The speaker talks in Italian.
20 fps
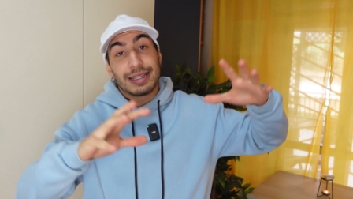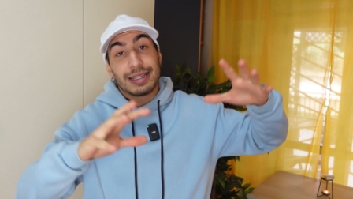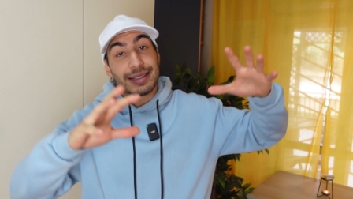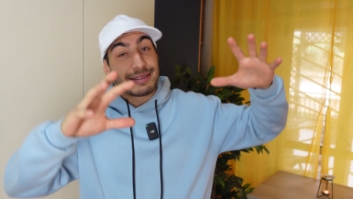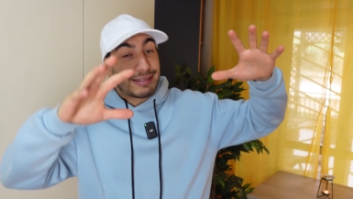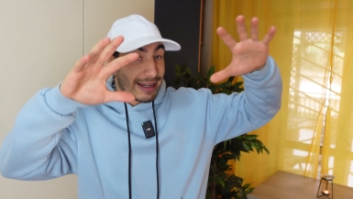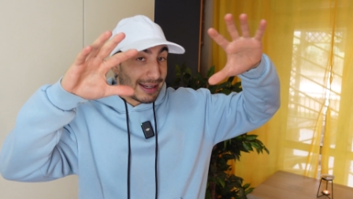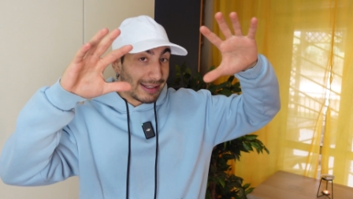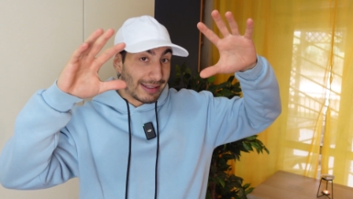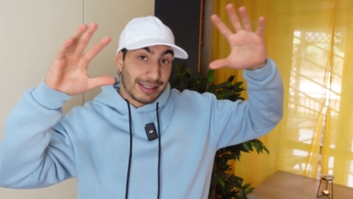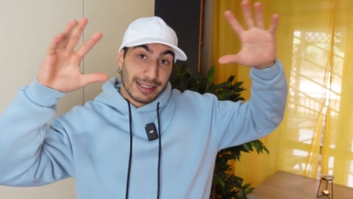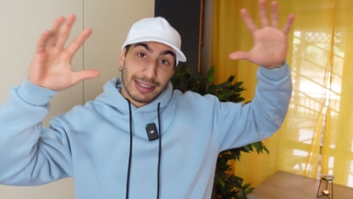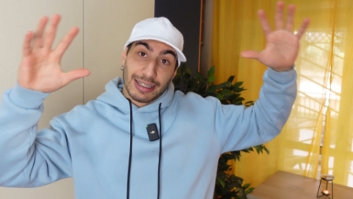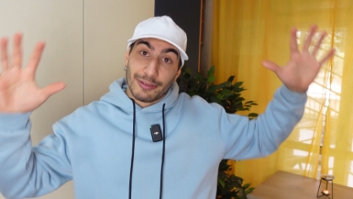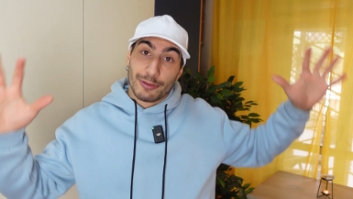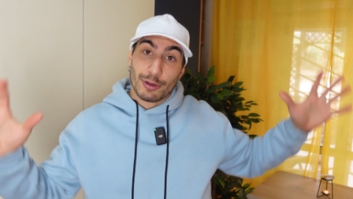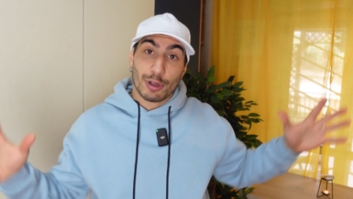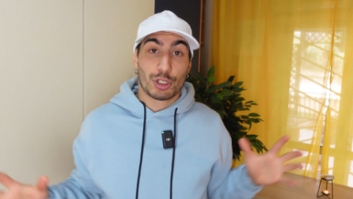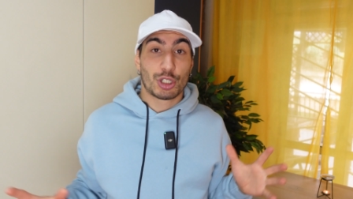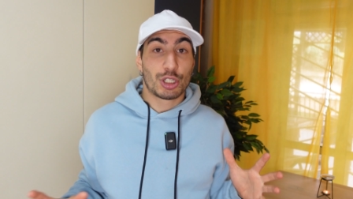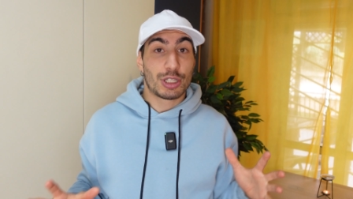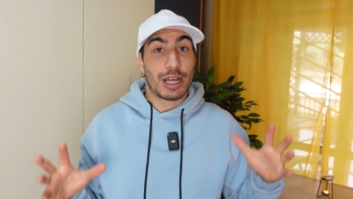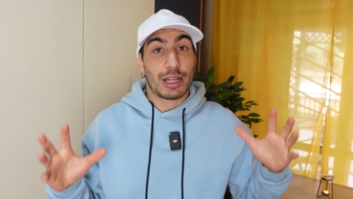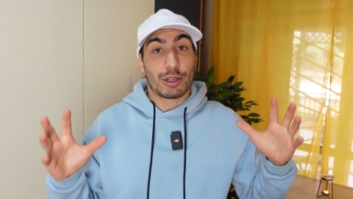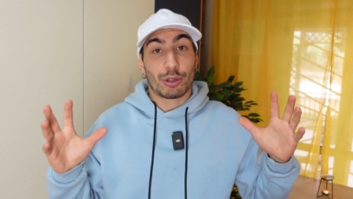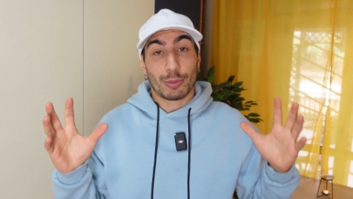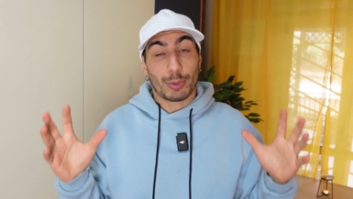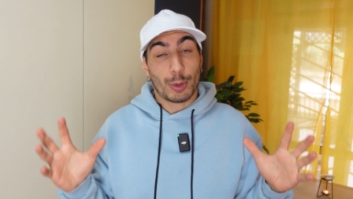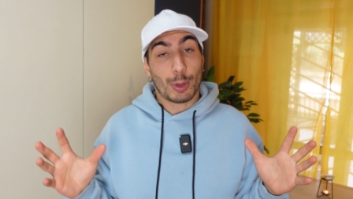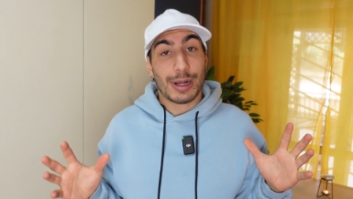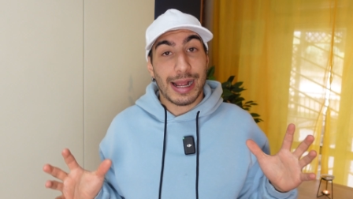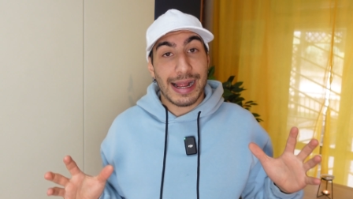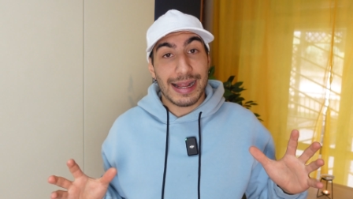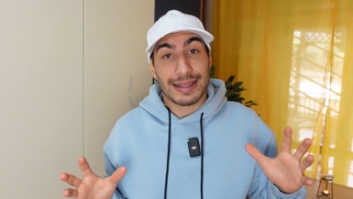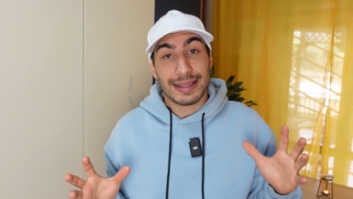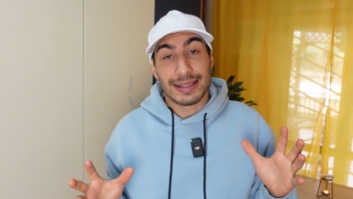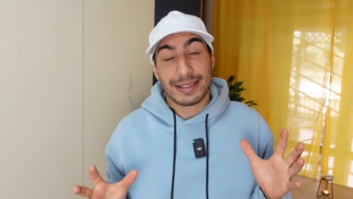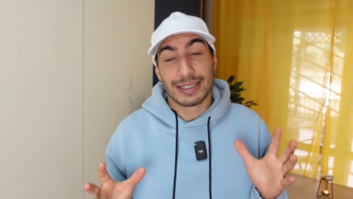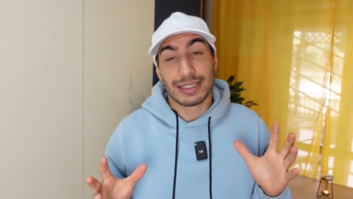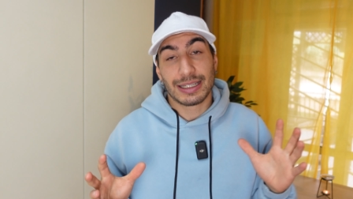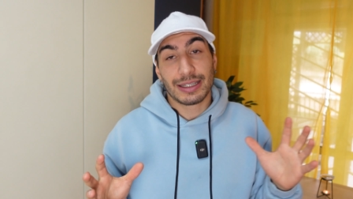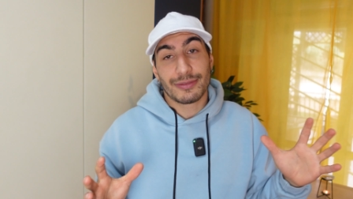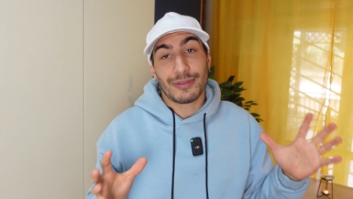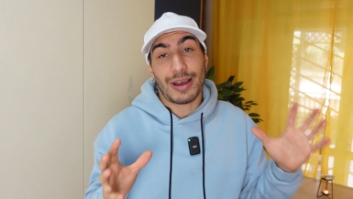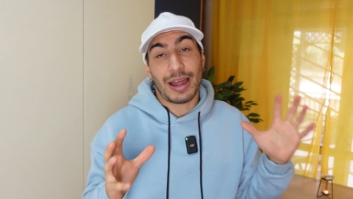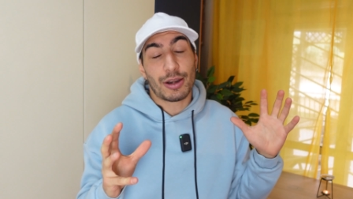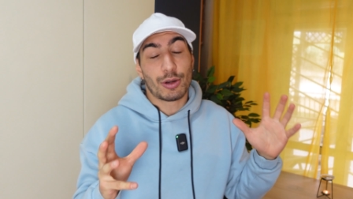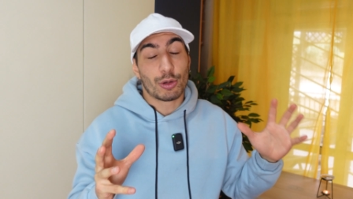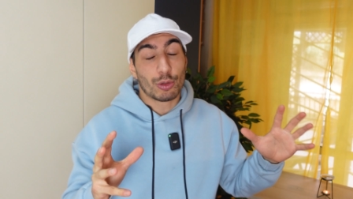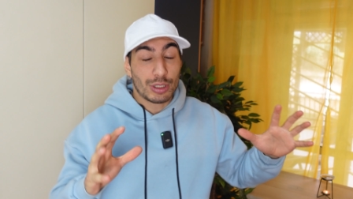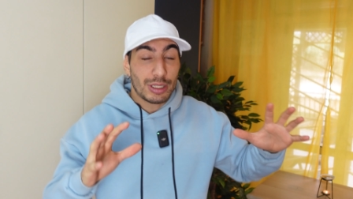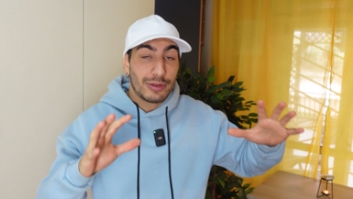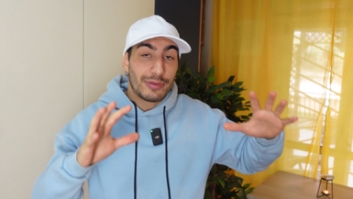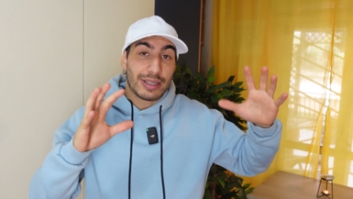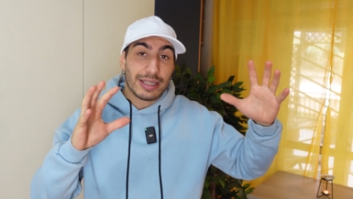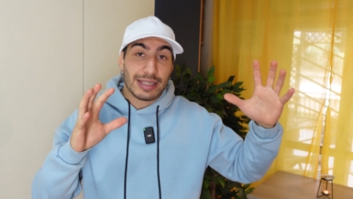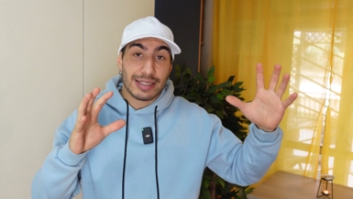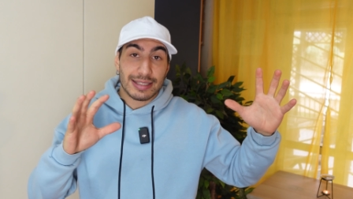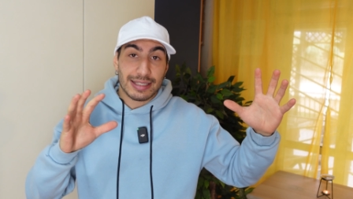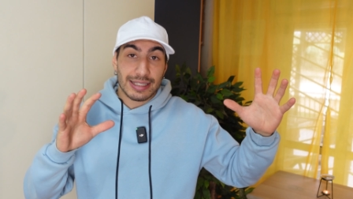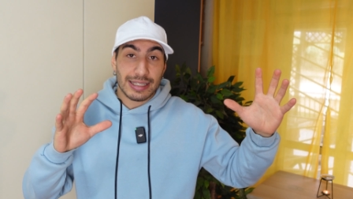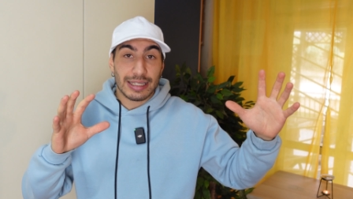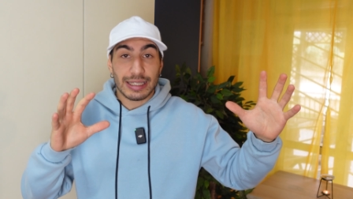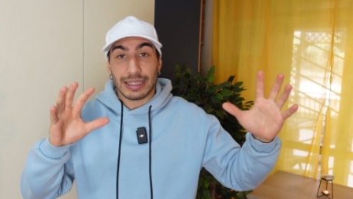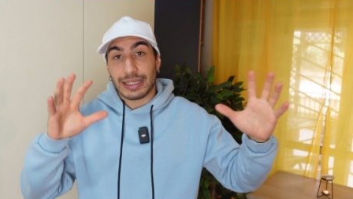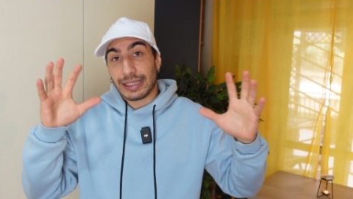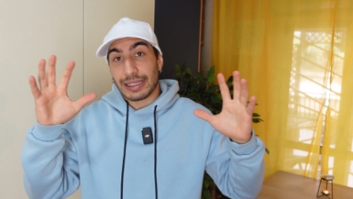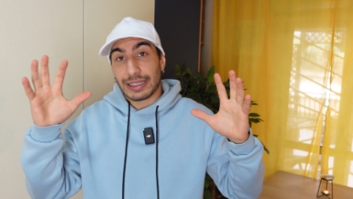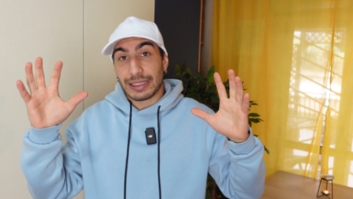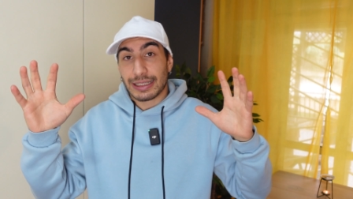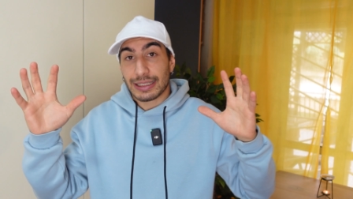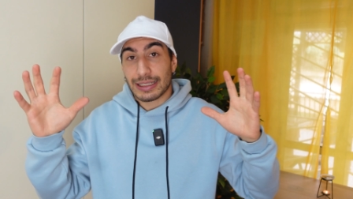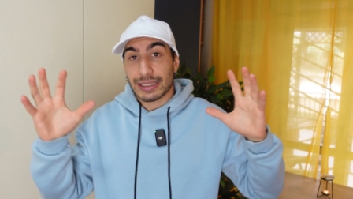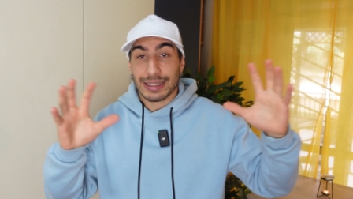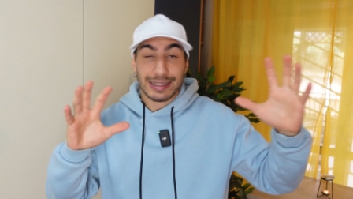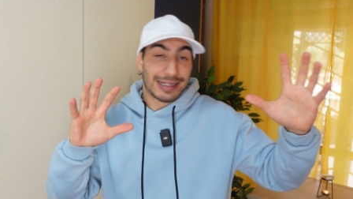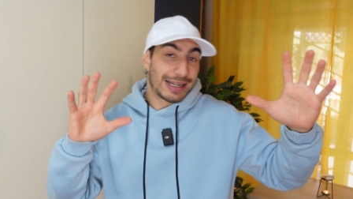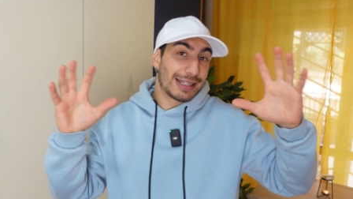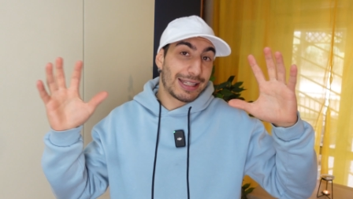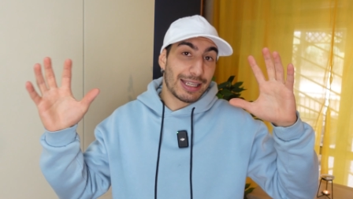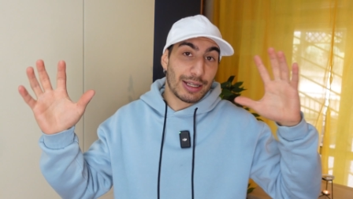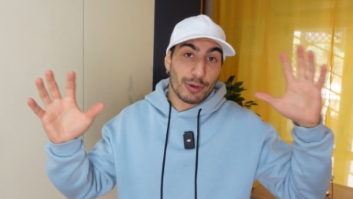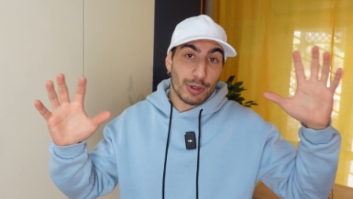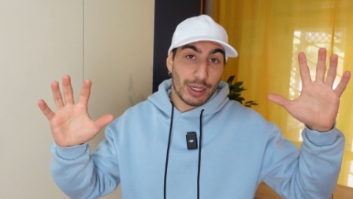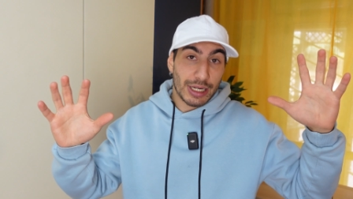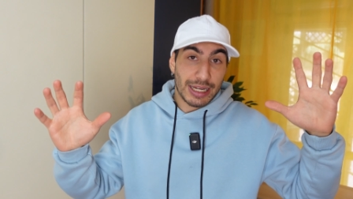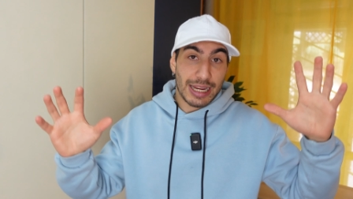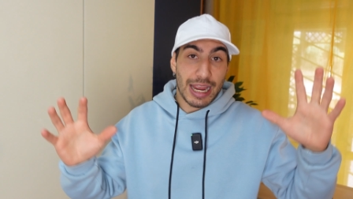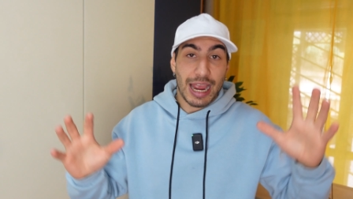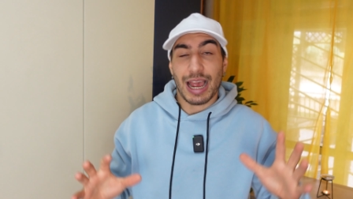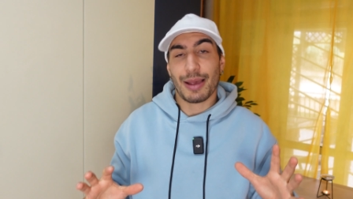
insetti che vi ho citato poc'anzi vanno divisi in categorie.